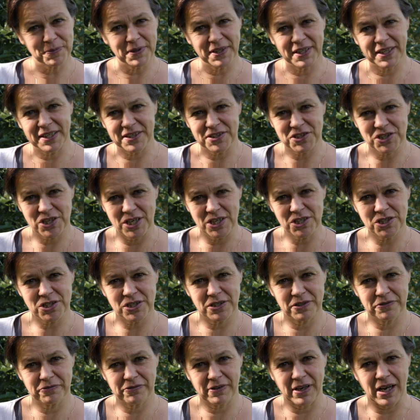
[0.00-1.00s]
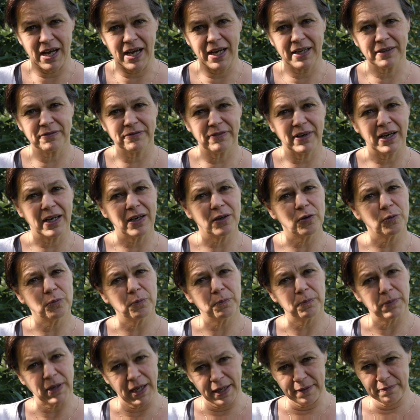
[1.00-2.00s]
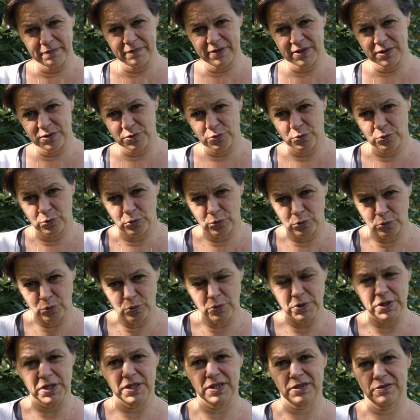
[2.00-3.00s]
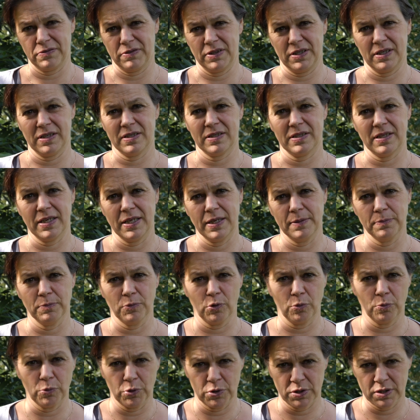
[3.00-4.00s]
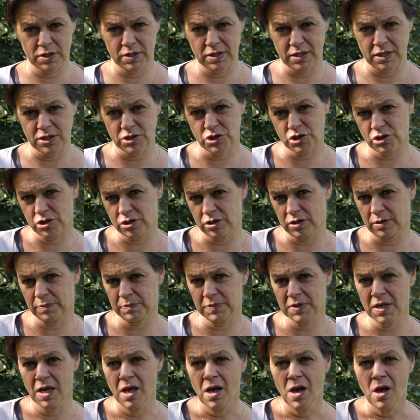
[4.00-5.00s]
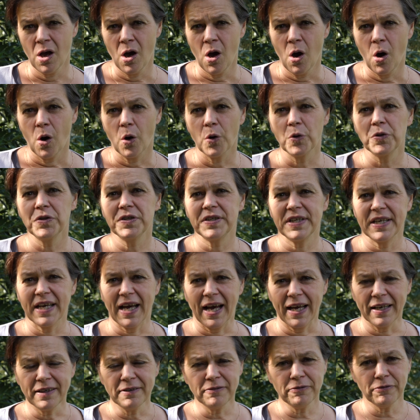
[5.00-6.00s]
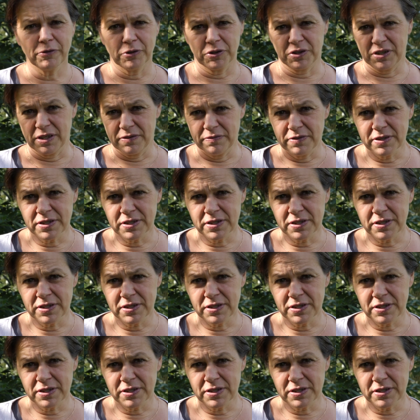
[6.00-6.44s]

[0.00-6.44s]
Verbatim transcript: bei der Recherche gefragt, warum bleiben wir so ruhig, wenn das Leben um uns erstirbt? Und die Antwort der